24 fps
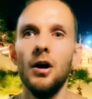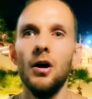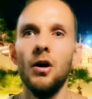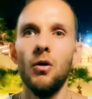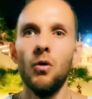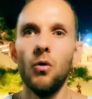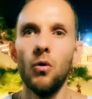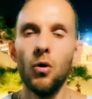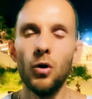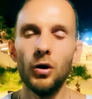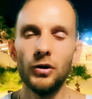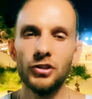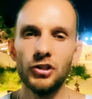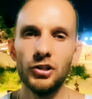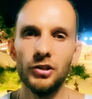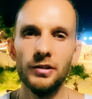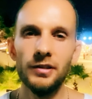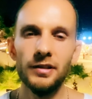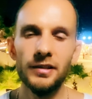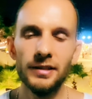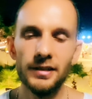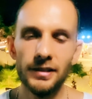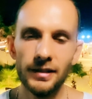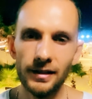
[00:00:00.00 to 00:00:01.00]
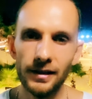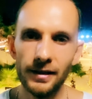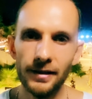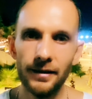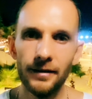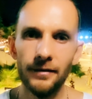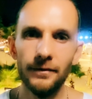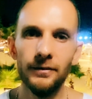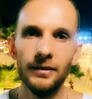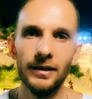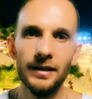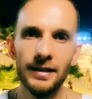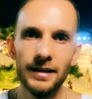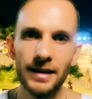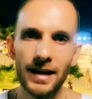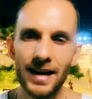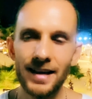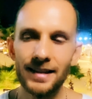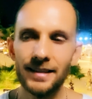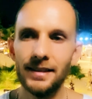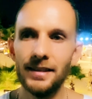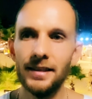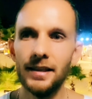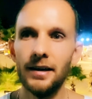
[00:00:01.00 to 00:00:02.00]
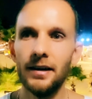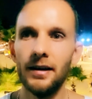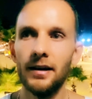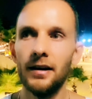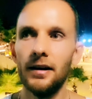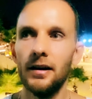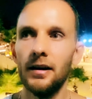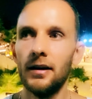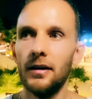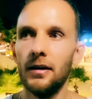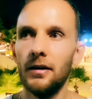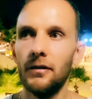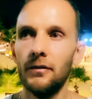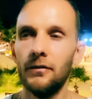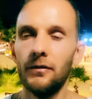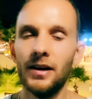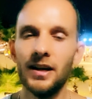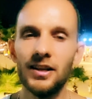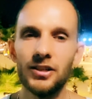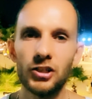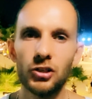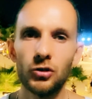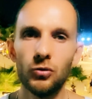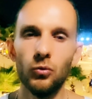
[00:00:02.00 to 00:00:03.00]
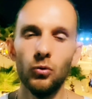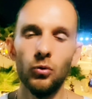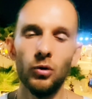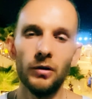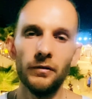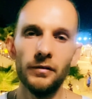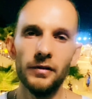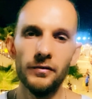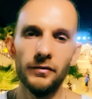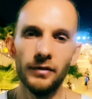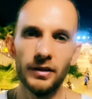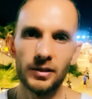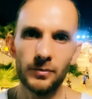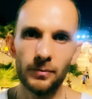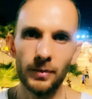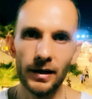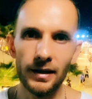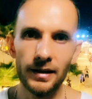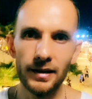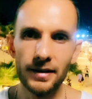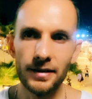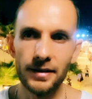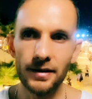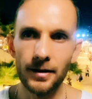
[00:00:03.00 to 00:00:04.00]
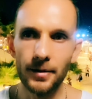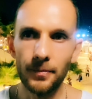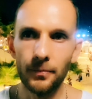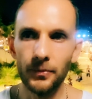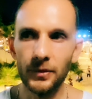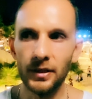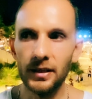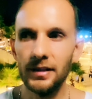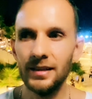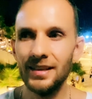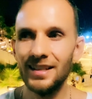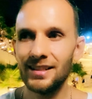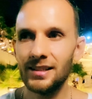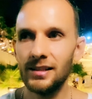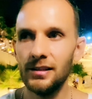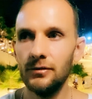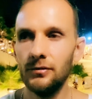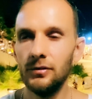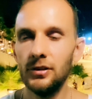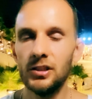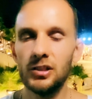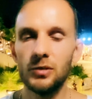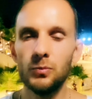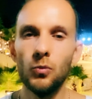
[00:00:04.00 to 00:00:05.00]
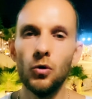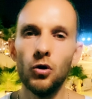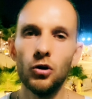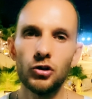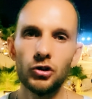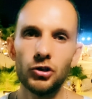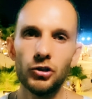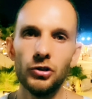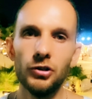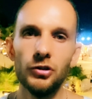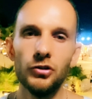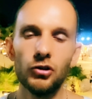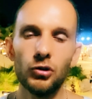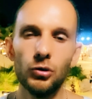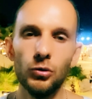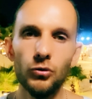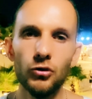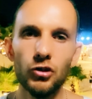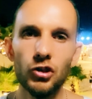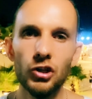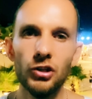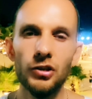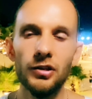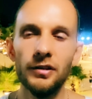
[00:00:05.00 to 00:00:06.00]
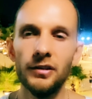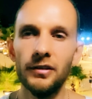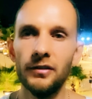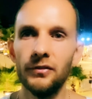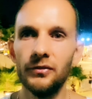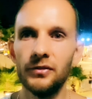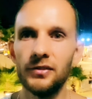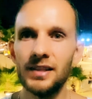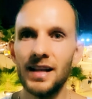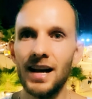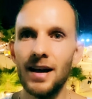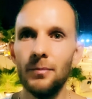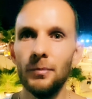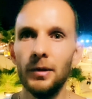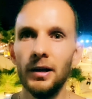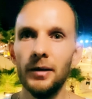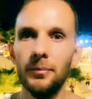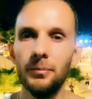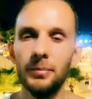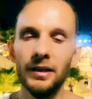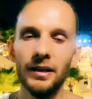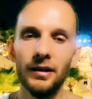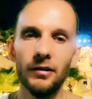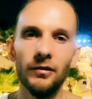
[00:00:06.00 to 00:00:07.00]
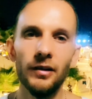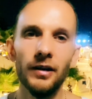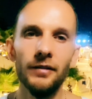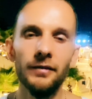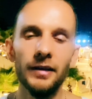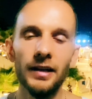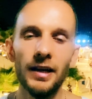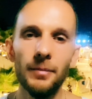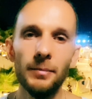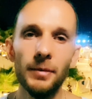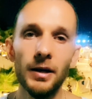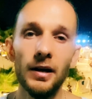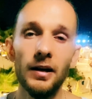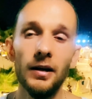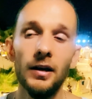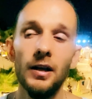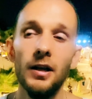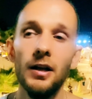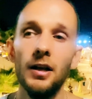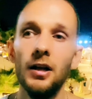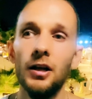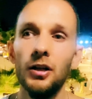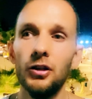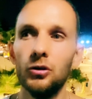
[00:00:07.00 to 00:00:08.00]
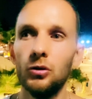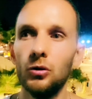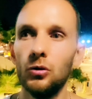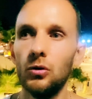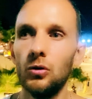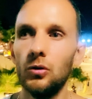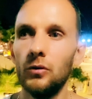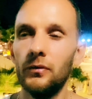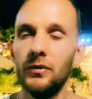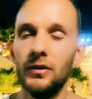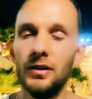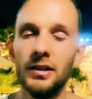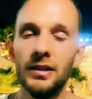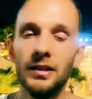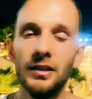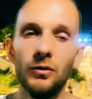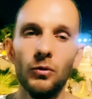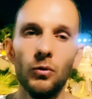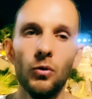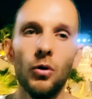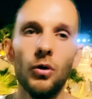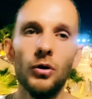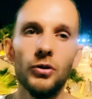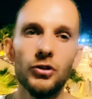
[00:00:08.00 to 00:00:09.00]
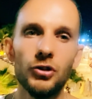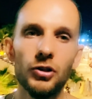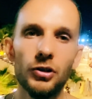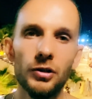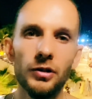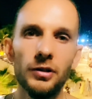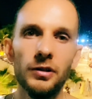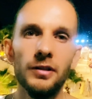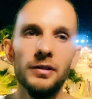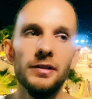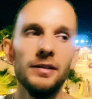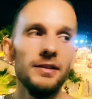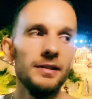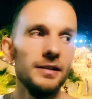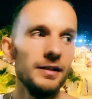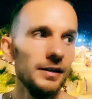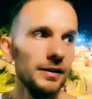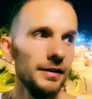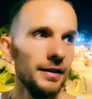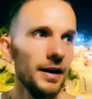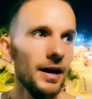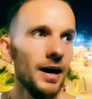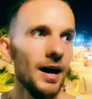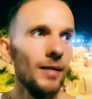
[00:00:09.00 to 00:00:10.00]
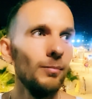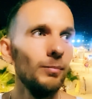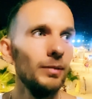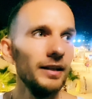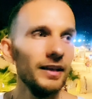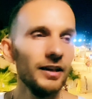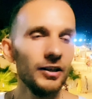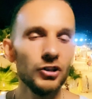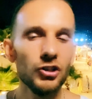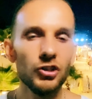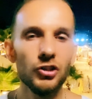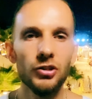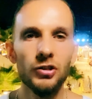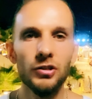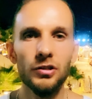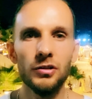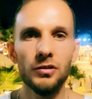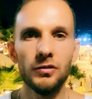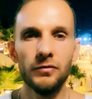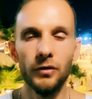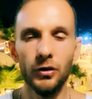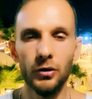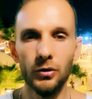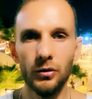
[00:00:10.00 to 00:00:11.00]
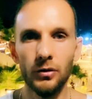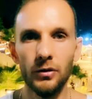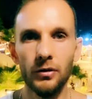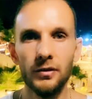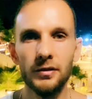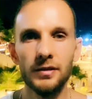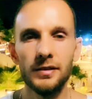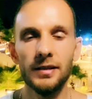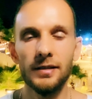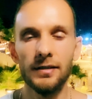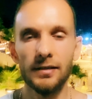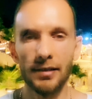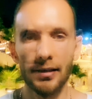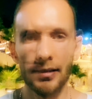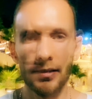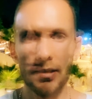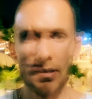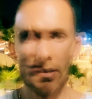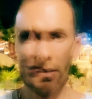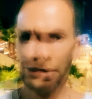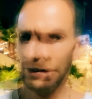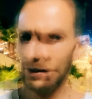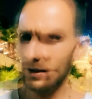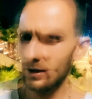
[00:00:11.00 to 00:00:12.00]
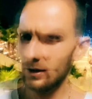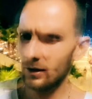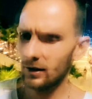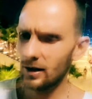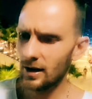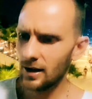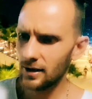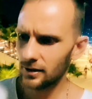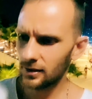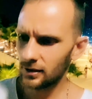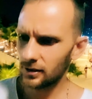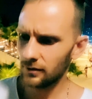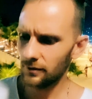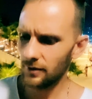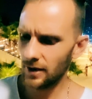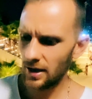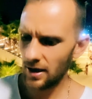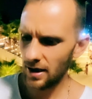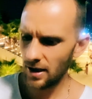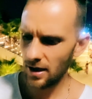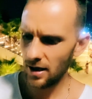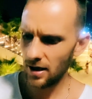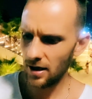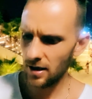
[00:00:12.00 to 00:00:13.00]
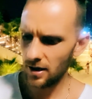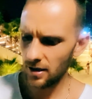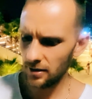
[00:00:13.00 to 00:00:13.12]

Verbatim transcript: очень сильно влиять на ваш уровень воспаления. И если вы сможете исключить это в самое первое время, то вы очень сильно облегчите свое состояние. Рассвет,